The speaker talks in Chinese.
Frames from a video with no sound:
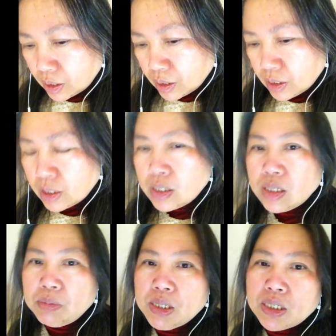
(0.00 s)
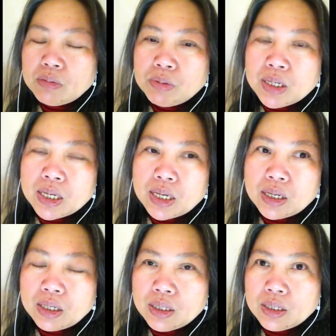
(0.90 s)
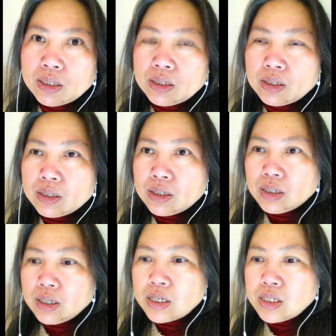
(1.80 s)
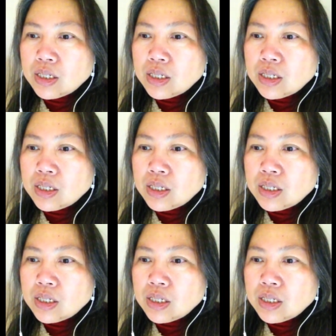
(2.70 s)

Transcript: 你这习明哲不也也